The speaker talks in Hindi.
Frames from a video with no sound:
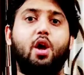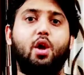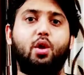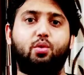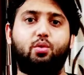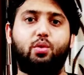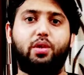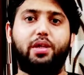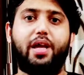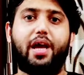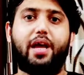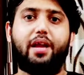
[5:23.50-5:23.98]

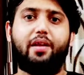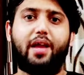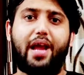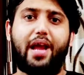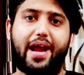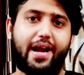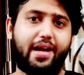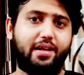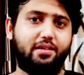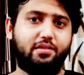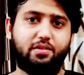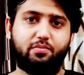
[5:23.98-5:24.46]
तो यार
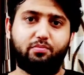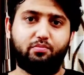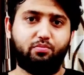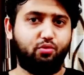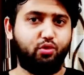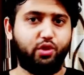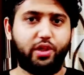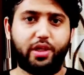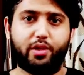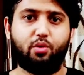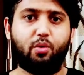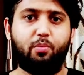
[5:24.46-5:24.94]
एड्स
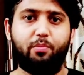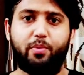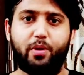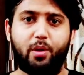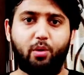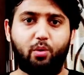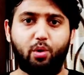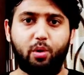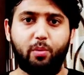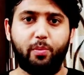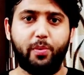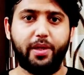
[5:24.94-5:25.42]
मुझे तो
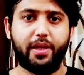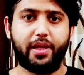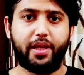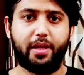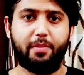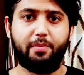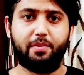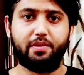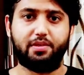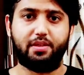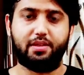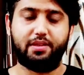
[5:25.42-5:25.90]
बिल्कुल भी नहीं
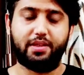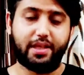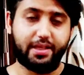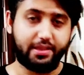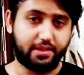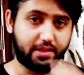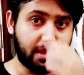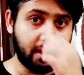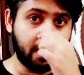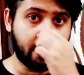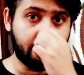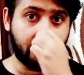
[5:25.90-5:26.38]
पसंद है
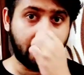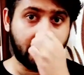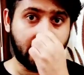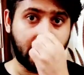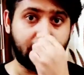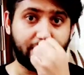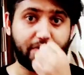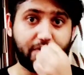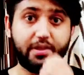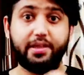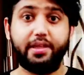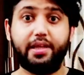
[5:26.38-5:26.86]
इसीलिए मैं
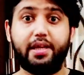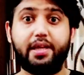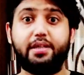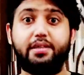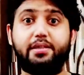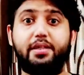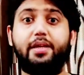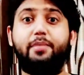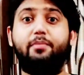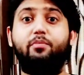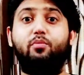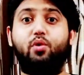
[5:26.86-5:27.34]
काफ़ी देर
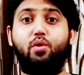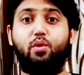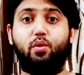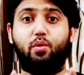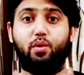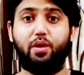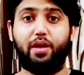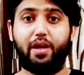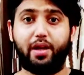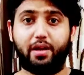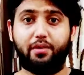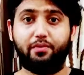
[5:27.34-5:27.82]
से
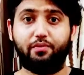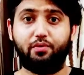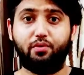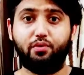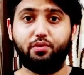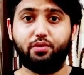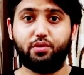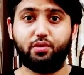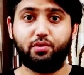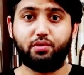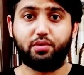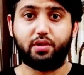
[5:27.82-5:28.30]
मोटरोला के
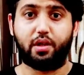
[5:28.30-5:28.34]
फ़ोन्स यूज़